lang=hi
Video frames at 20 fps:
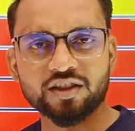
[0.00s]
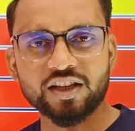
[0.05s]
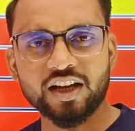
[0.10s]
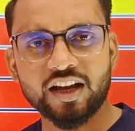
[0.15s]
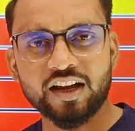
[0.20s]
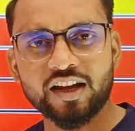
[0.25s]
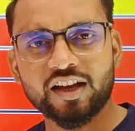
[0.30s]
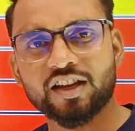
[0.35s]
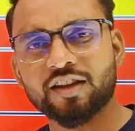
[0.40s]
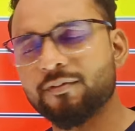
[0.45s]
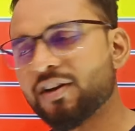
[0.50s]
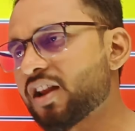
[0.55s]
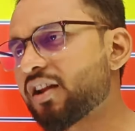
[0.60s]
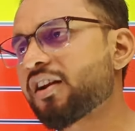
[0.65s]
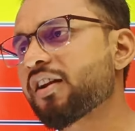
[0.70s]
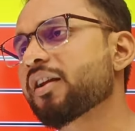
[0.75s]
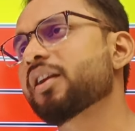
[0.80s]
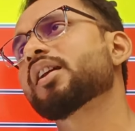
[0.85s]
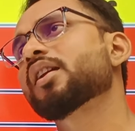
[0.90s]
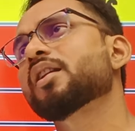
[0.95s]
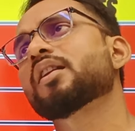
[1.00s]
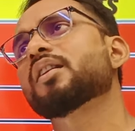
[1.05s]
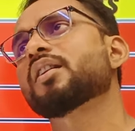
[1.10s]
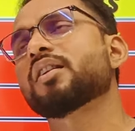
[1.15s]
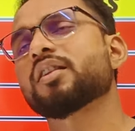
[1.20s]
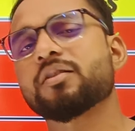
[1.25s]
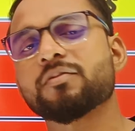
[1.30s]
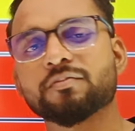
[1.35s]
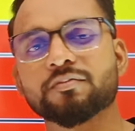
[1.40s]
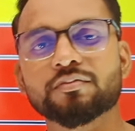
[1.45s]
देखता है
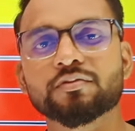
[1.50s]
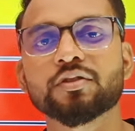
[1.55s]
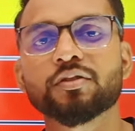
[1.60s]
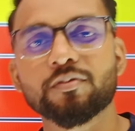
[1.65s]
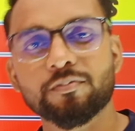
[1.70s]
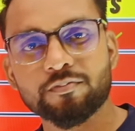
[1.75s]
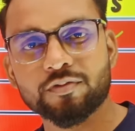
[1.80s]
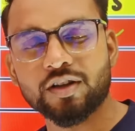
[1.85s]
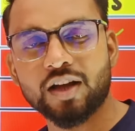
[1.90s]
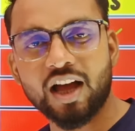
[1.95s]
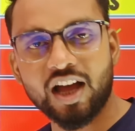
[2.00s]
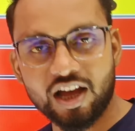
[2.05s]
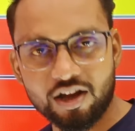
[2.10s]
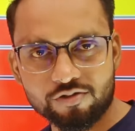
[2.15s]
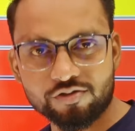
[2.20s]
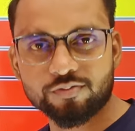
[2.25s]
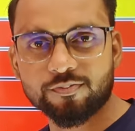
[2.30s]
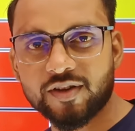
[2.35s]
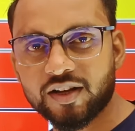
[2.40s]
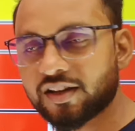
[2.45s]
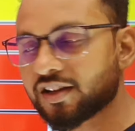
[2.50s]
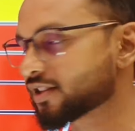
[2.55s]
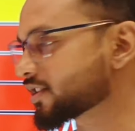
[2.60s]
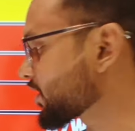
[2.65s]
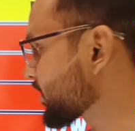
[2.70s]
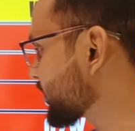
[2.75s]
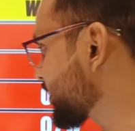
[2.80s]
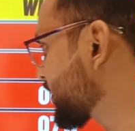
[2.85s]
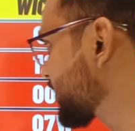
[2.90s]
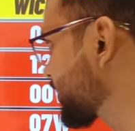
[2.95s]
तो हम कहाँ उसमें कर
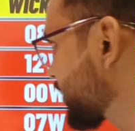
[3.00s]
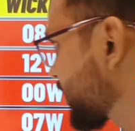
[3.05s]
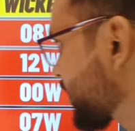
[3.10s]
सकते